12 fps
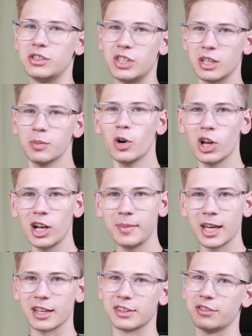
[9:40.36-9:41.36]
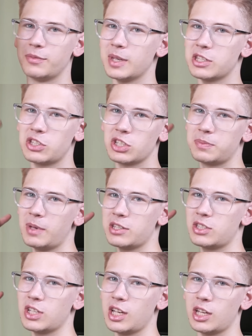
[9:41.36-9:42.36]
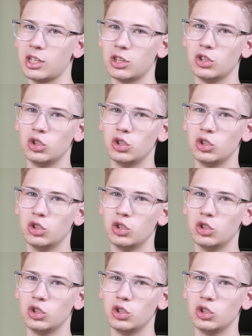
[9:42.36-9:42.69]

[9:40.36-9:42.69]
седьмой элемент вместе с песней